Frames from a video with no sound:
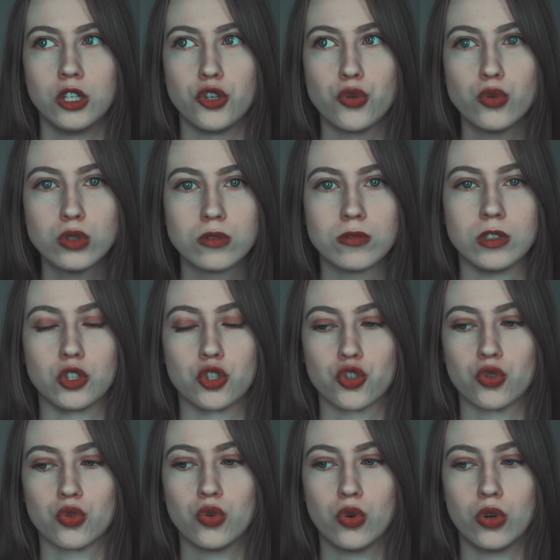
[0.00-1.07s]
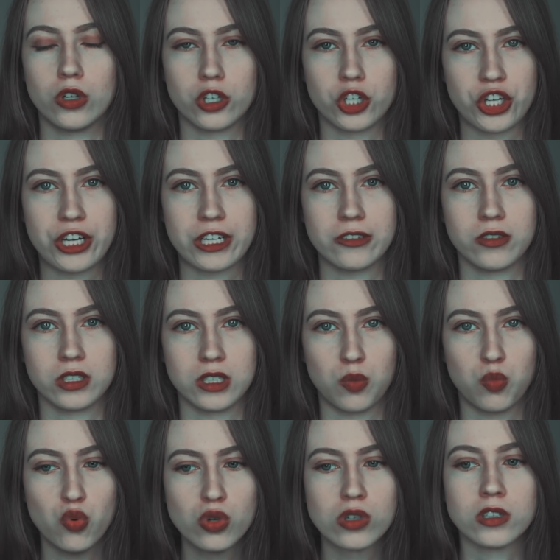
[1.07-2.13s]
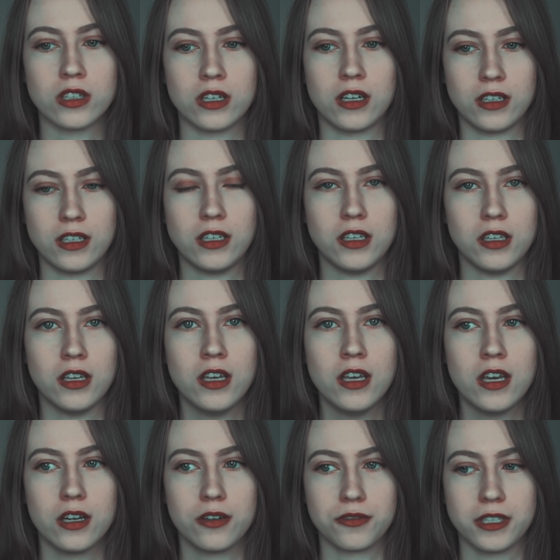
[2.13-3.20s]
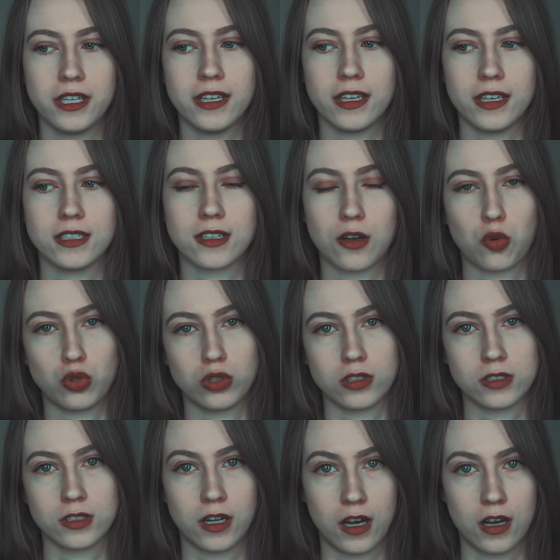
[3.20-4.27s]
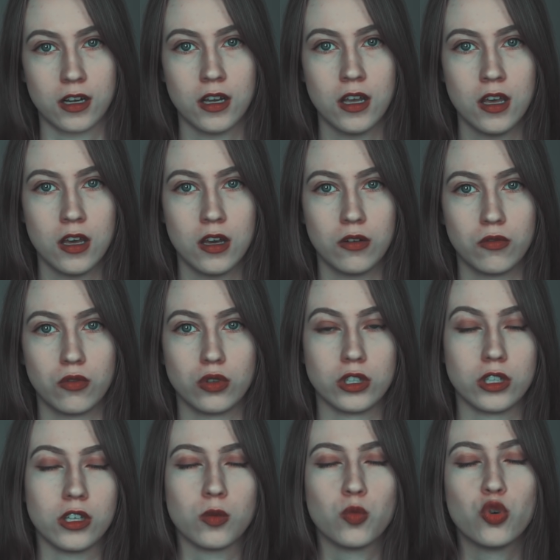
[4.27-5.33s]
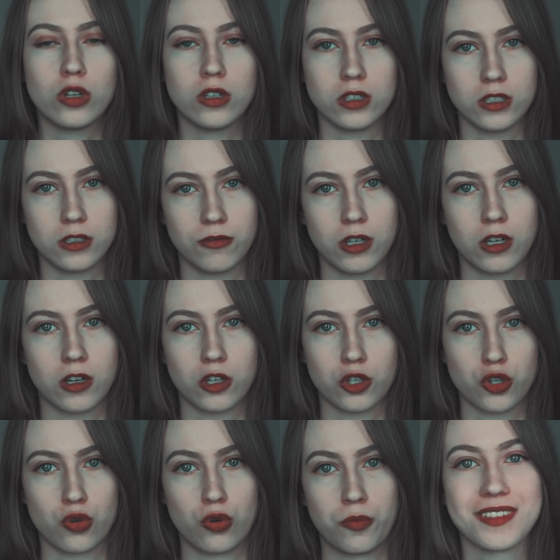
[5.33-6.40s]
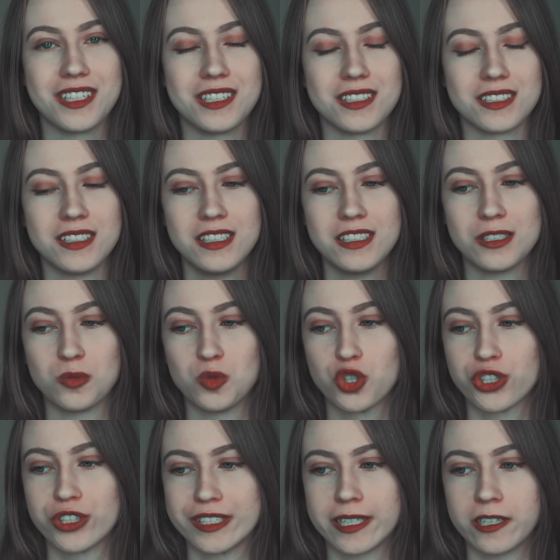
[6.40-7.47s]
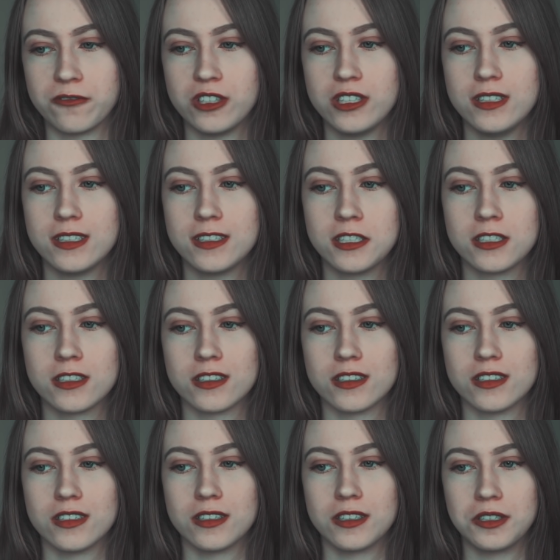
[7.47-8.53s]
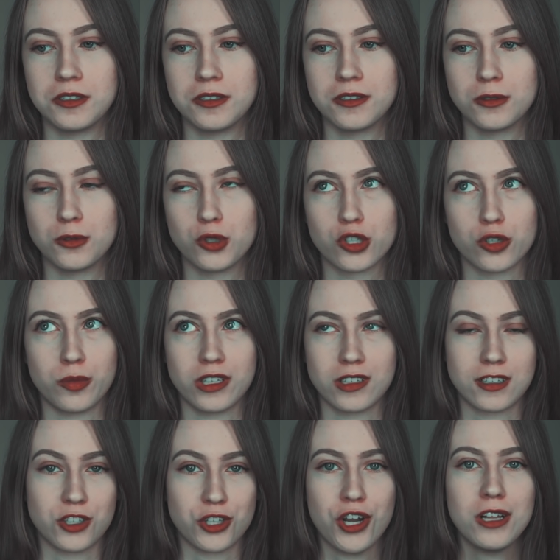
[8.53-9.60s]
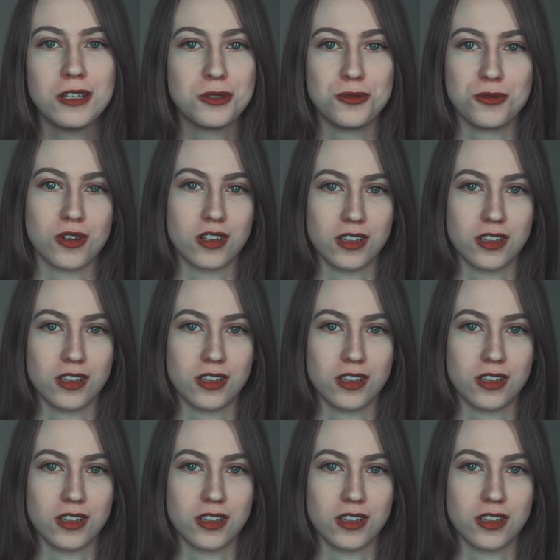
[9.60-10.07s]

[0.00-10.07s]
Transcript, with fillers: чувствует, что жертва запугана и в ней есть какой-то страх. Вот, и ему от этого хорошо. Это, знаете, можно сравнить с э, той же мелкой шалостью,